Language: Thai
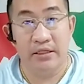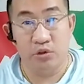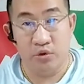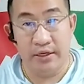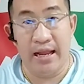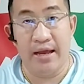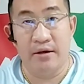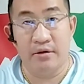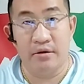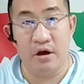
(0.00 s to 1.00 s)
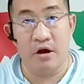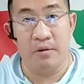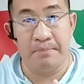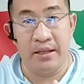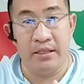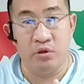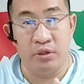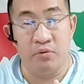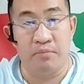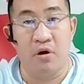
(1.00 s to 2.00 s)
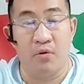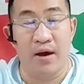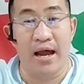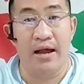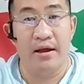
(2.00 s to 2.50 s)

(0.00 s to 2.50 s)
จุดเนี้ยก็เป็นจุดที่ผมบอกว่า